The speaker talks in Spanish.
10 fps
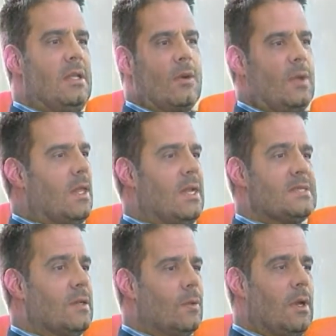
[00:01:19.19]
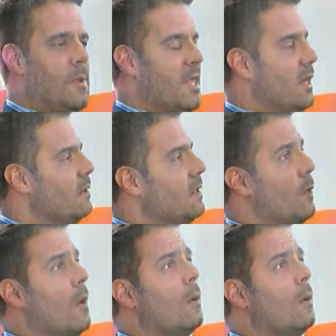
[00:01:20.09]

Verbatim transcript: la rueda a las 5 de la mañana. Pero